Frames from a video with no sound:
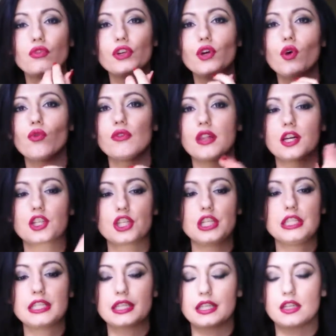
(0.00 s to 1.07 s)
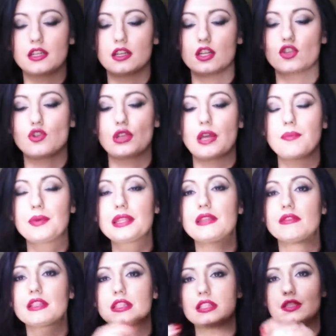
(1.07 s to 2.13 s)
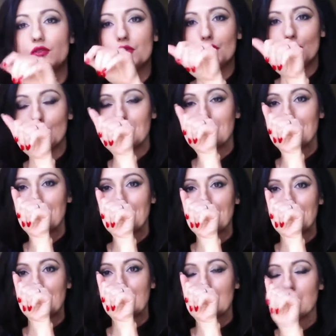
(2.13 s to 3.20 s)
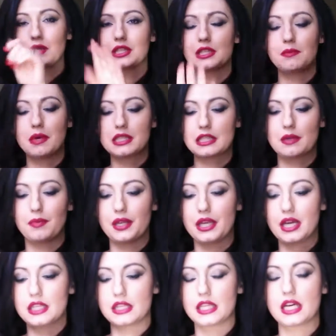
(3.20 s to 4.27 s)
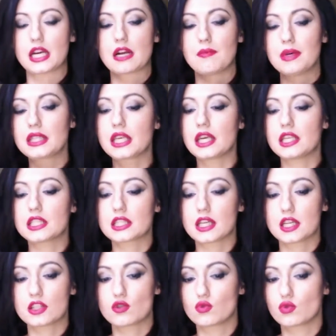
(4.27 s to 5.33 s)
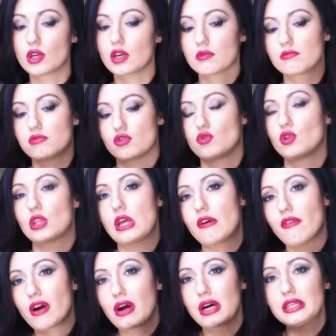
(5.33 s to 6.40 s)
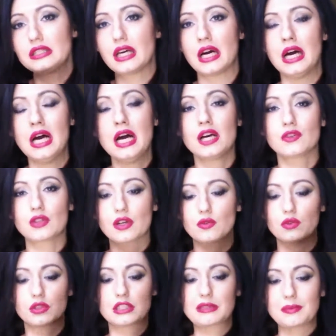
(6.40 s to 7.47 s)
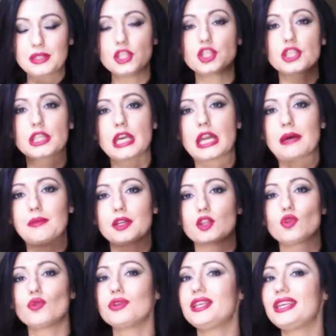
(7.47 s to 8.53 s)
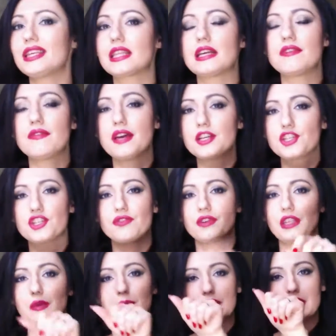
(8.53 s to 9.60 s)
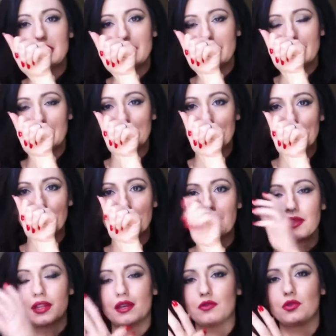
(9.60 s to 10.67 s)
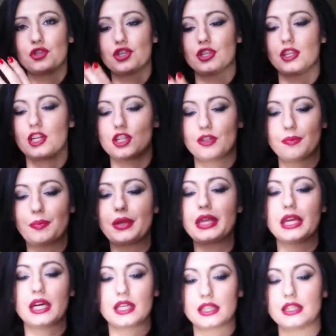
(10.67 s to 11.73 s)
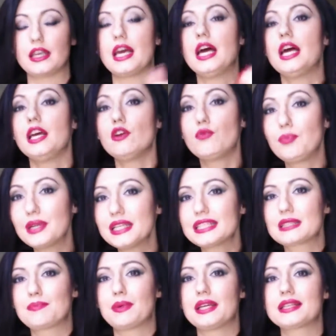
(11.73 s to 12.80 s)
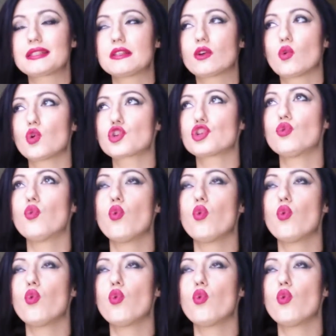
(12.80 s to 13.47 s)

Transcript: ее увлажнить, она хорошо напитывается, и у нее... У этой маски приятный аромат, я не скажу, э, что это авокадо, такой косметический аромат, но не навязчивый, не противный, очень даже приятный. И в принципе, если кожа